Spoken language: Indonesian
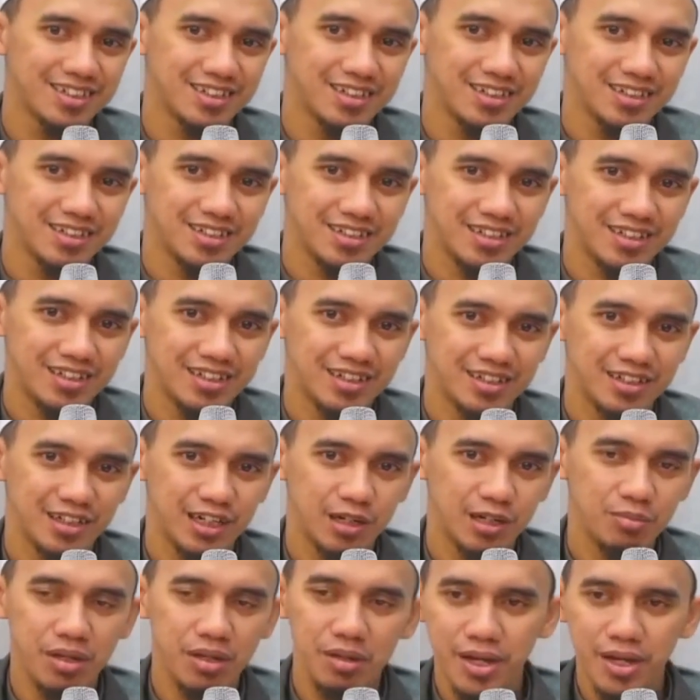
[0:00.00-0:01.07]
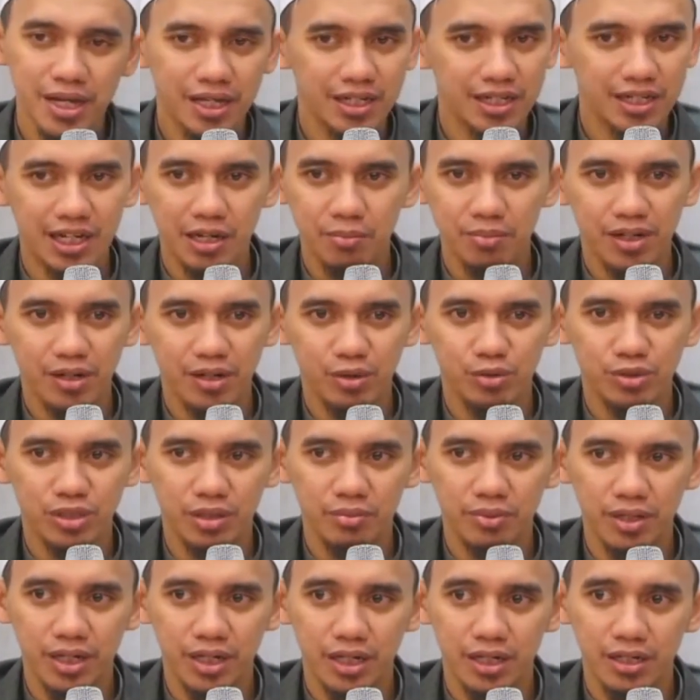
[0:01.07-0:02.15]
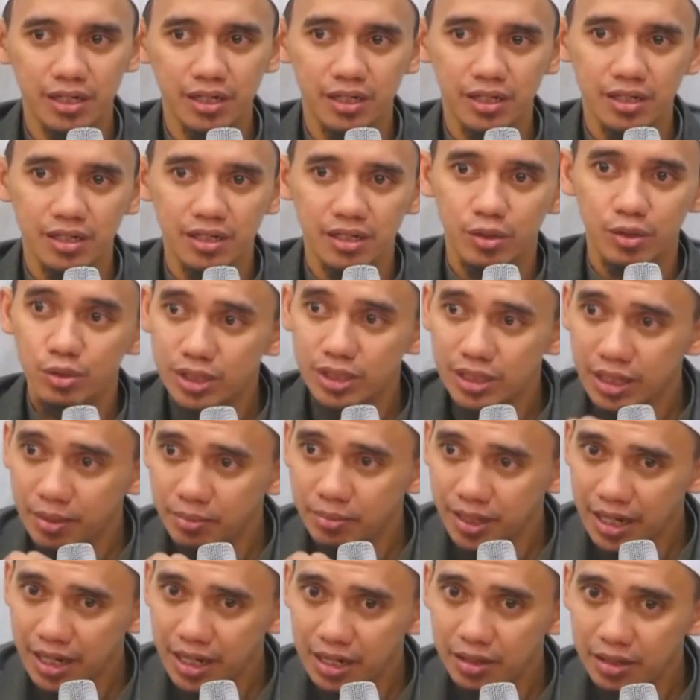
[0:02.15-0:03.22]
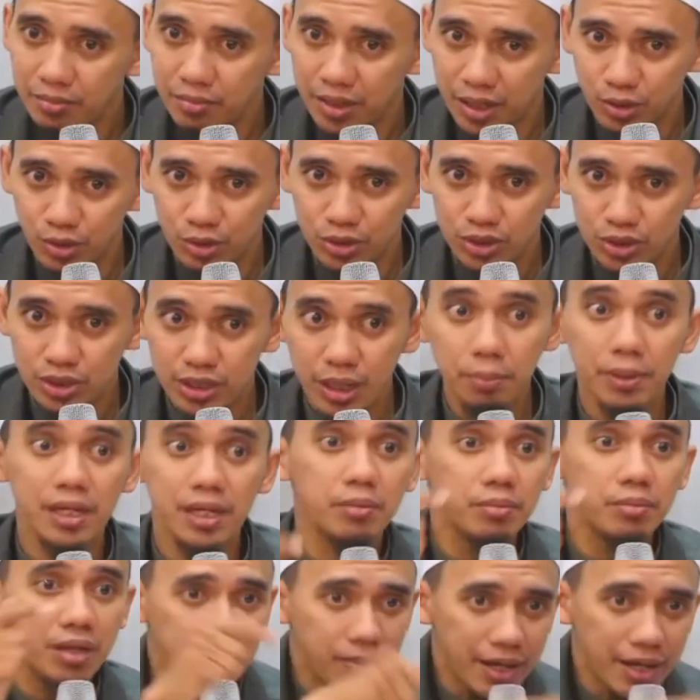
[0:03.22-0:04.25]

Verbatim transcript: Ya, lebih baik daripada unta merah. Unta merah bagus, tapi lebih baik